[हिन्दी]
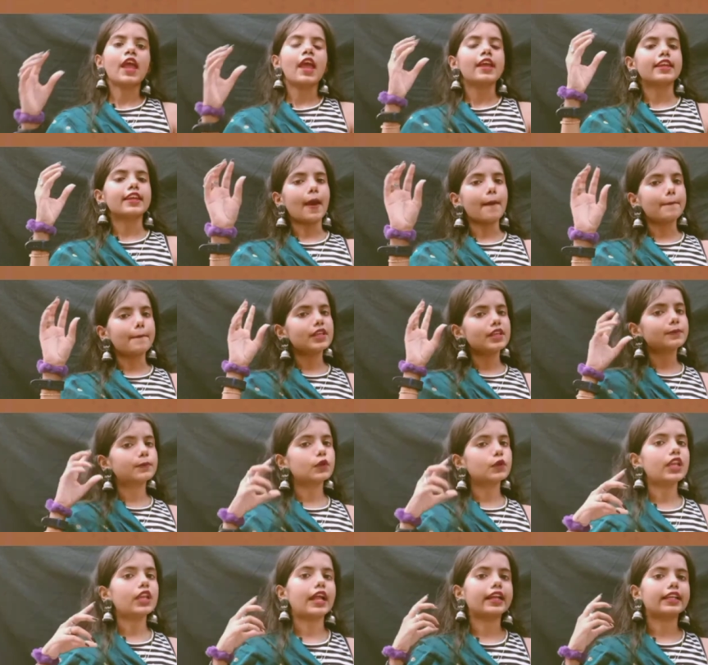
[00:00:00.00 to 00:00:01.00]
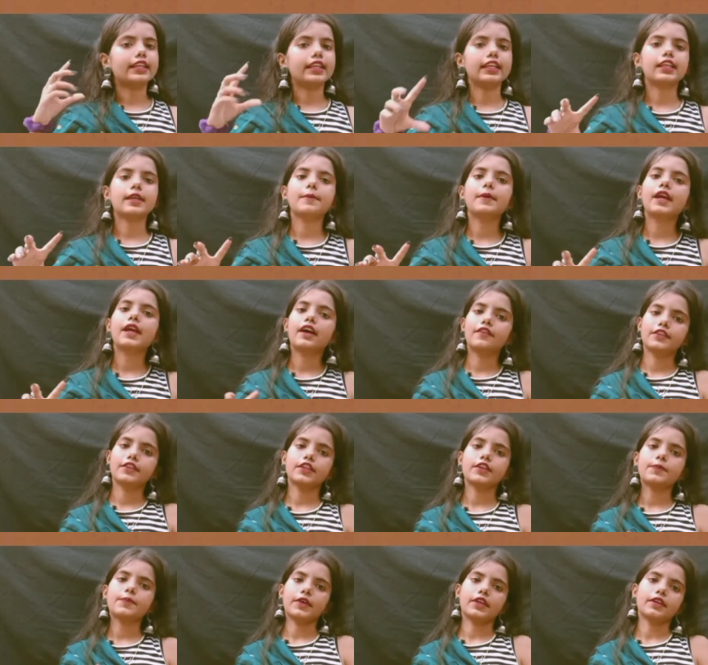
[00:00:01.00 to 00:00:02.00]
यहाँ पे आपको लाइटनिंग की भी काफ़ी
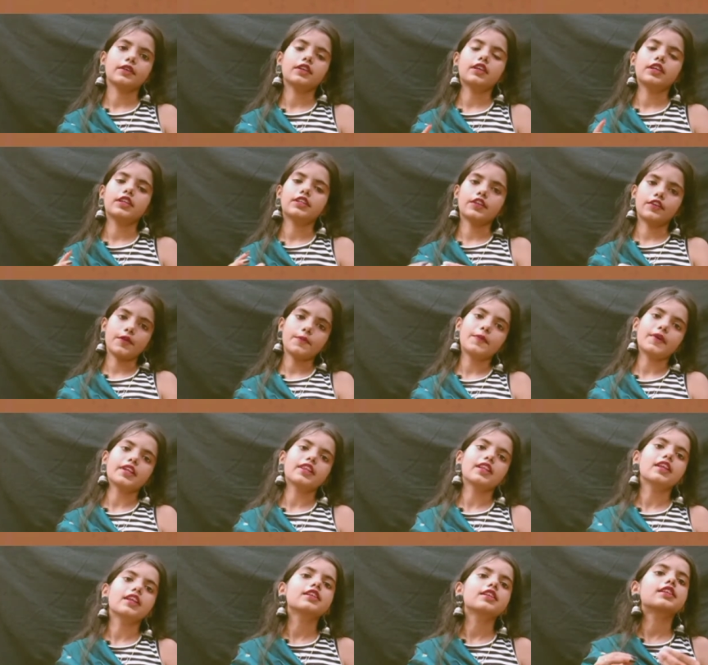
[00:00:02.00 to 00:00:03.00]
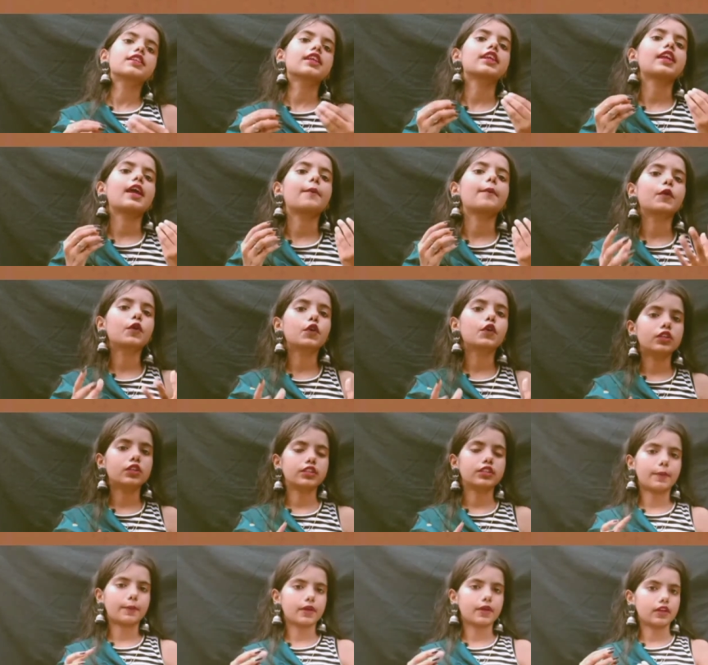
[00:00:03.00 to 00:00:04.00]
ज़रूरत uh, ज़रूरत पड़ती है जिससे कि आपको uh,
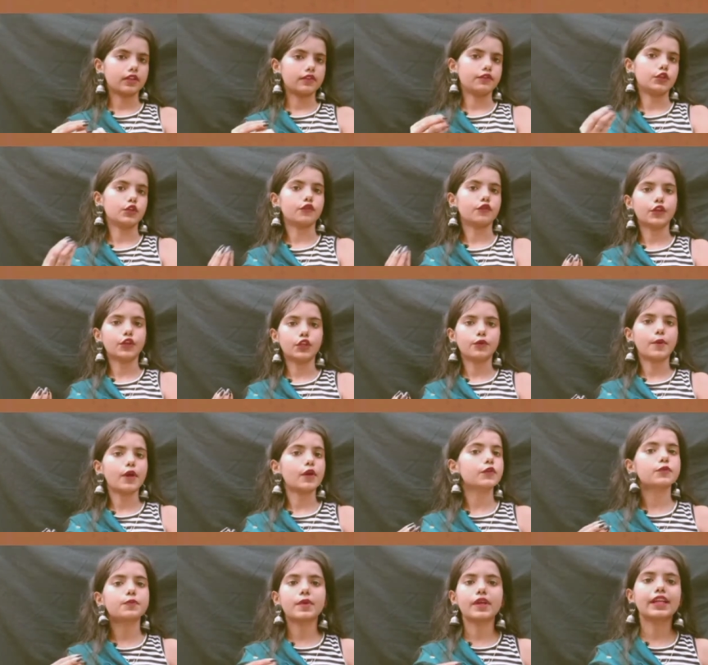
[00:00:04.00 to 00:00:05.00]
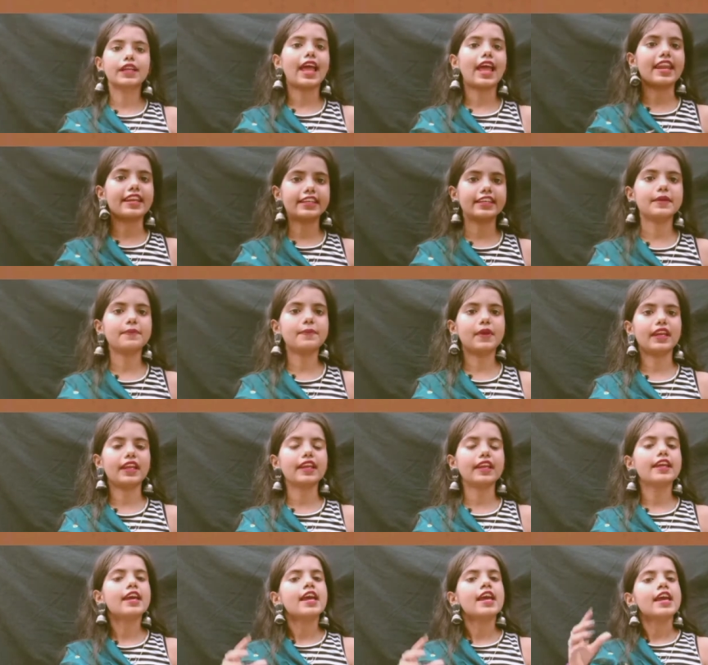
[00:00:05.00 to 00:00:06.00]
आपके जो वीडियो में उसमें क्लैरिटी मिले
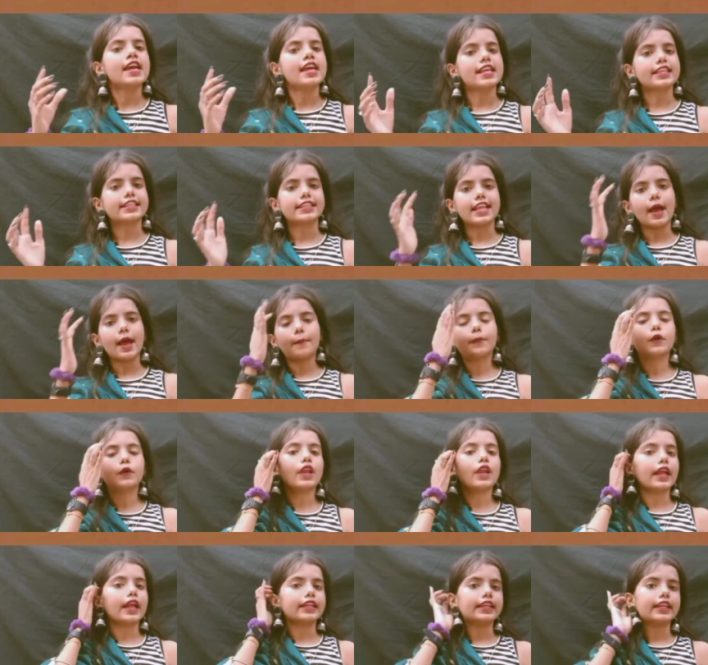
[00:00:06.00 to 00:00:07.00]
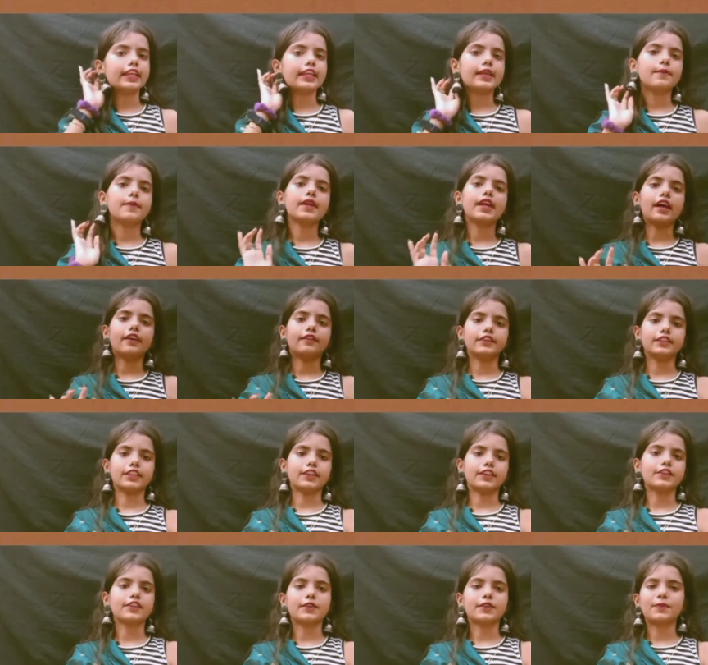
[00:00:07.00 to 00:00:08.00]
इसलिए आपको लाइटनिंग की भी काफ़ी
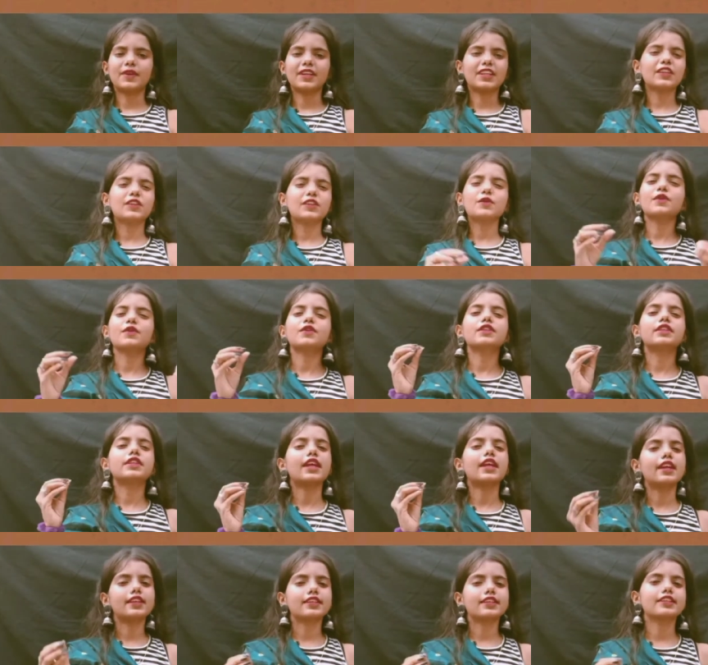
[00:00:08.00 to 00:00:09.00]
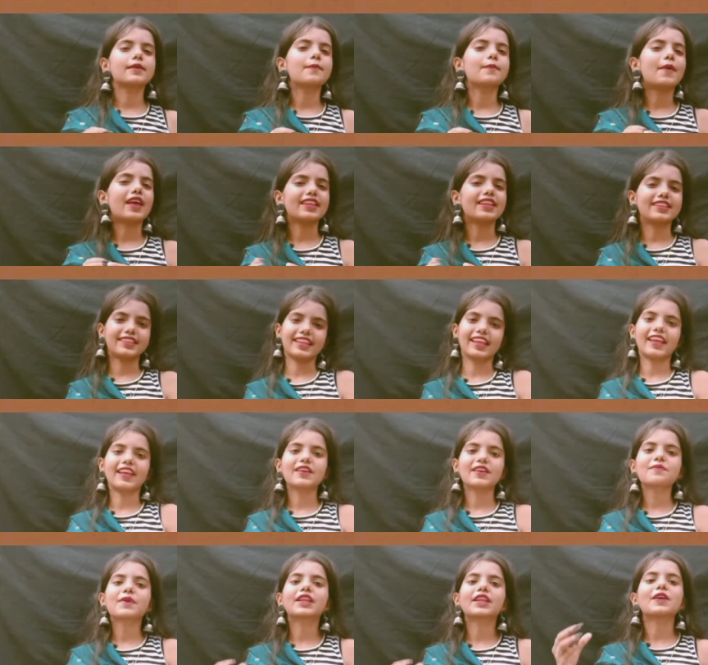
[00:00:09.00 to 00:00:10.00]
ज़्यादा ज़रूरत पड़ती है तो टेरेस इज़ द बेस्ट
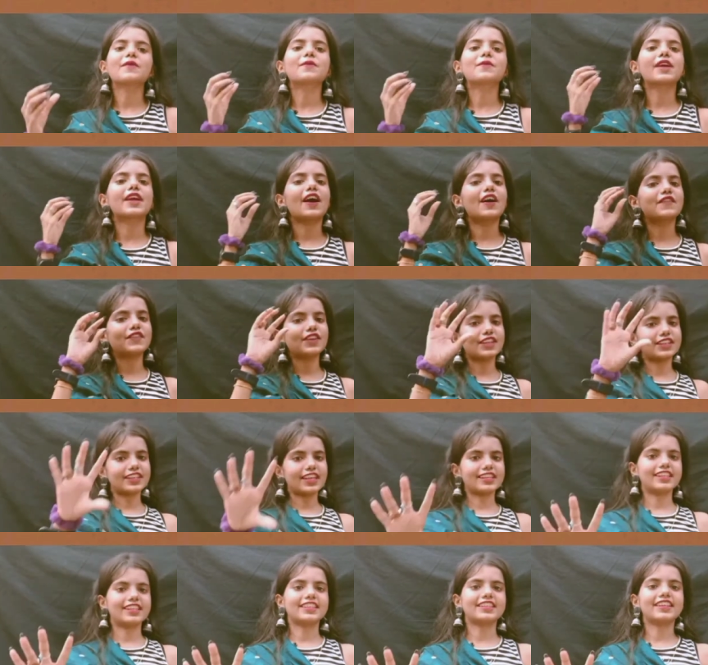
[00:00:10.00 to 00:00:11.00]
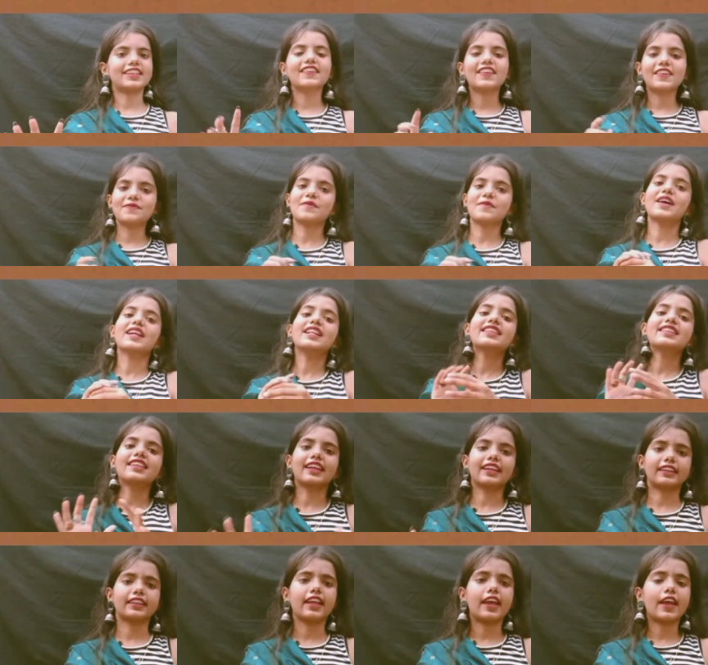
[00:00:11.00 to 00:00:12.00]
थिंग मतलब कि काफ़ी अच्छा सिस्टिक व्हील बन
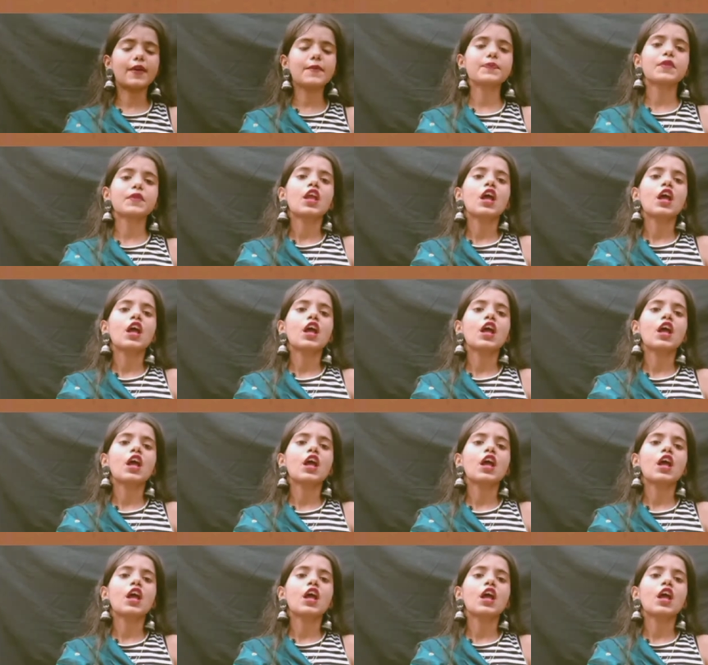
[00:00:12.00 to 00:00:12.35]
सकता है